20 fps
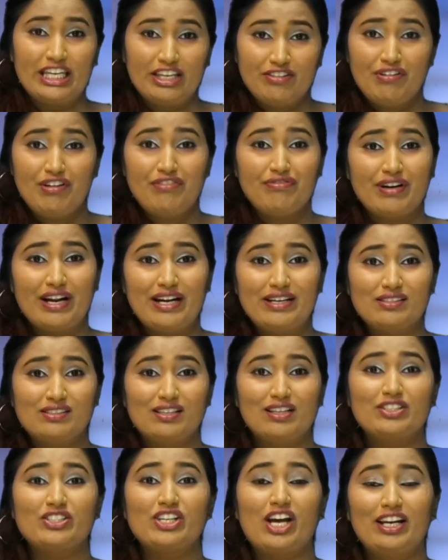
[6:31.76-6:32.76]
ఇవి ఫ్రెండ్స్
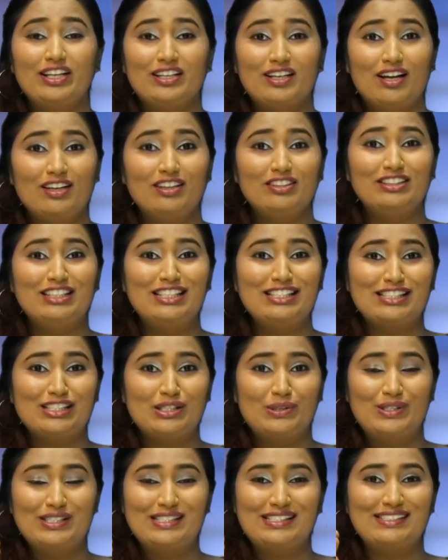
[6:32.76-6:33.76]
చలికాలం
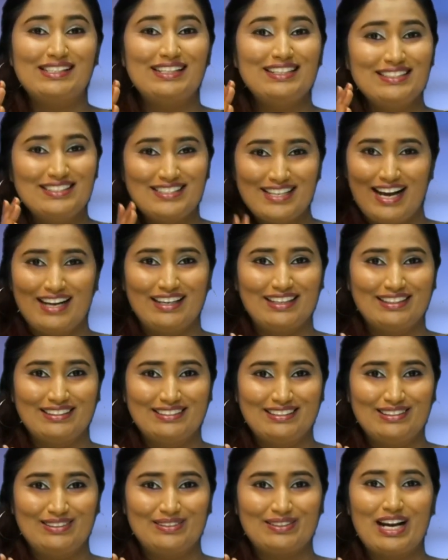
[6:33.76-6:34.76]
తీసుకోవాల్సిన
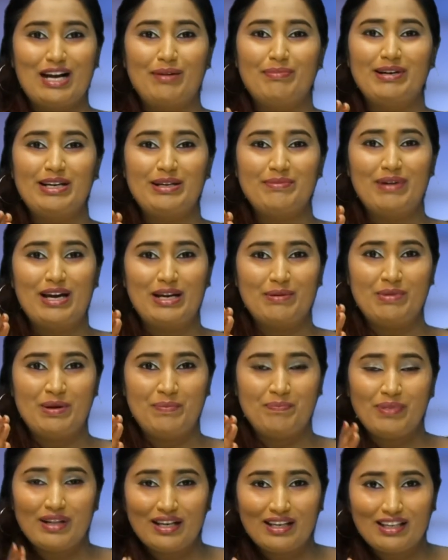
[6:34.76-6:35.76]
జాగ్రత్తలు కాబట్టి మరి మీ
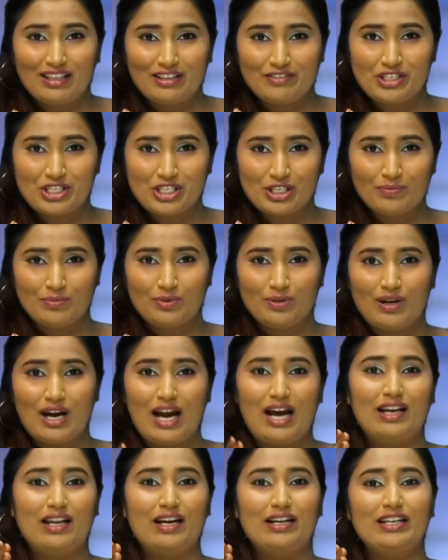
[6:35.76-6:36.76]
పిల్లల విషయంలో
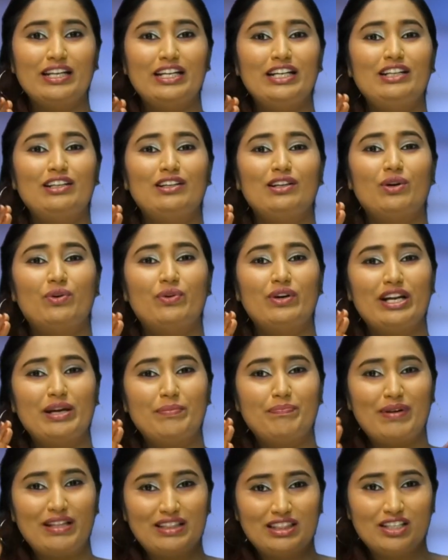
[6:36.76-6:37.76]
అలానే ఇంట్లో ఉండే
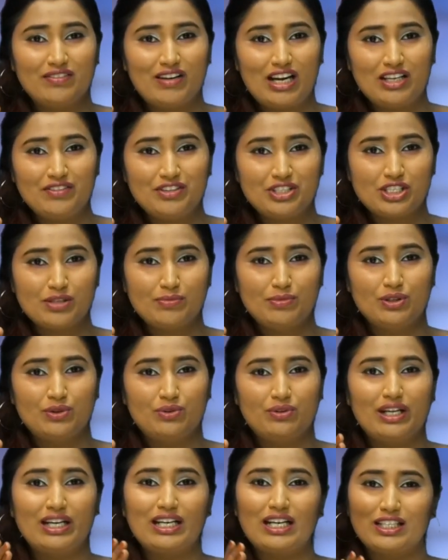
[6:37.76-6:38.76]
పెద్దవాళ్ళ విషయంలో
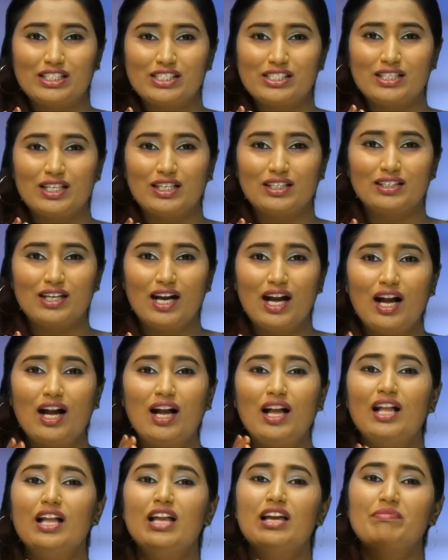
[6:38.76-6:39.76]
కూడా ఖచ్చితంగా
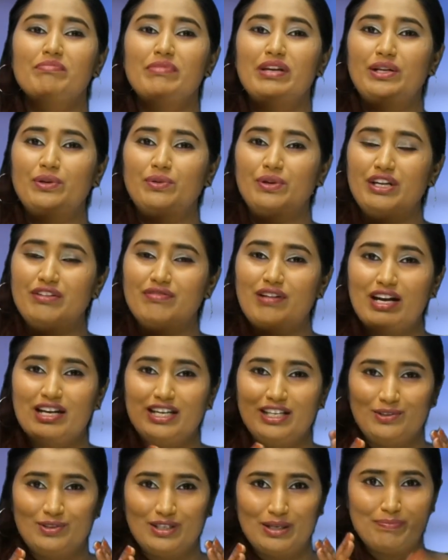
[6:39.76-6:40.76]
మీరు
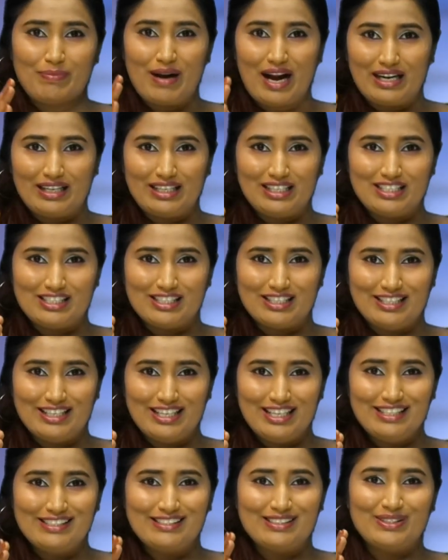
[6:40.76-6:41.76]
ఇవన్నీ కూడా పాటించండి
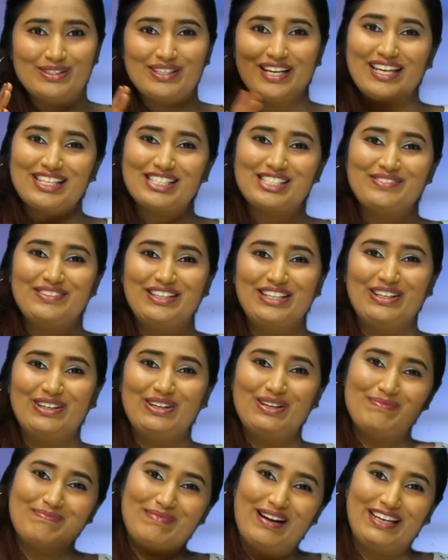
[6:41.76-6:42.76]
సో నెక్స్ట్
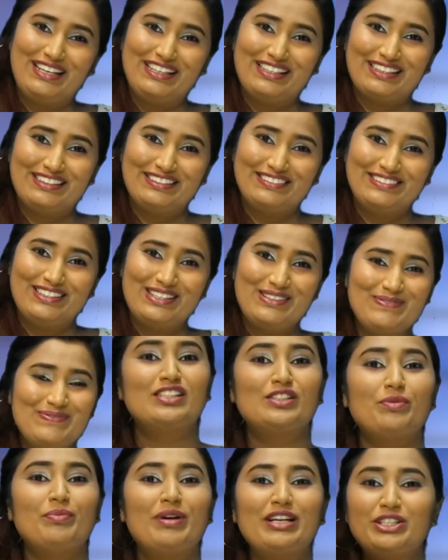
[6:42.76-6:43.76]
వీడియోలో మళ్ళీ కలుద్దాం
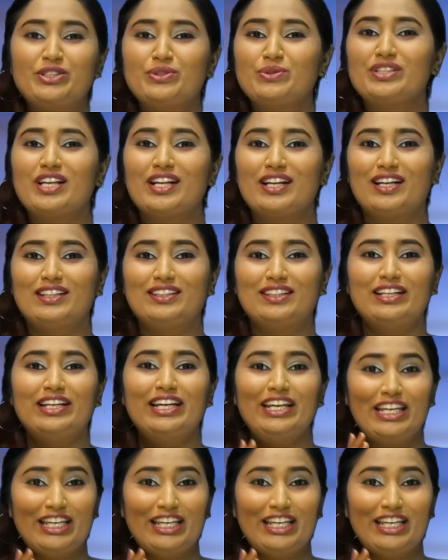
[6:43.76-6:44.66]
సో మరి చూసారు కదండి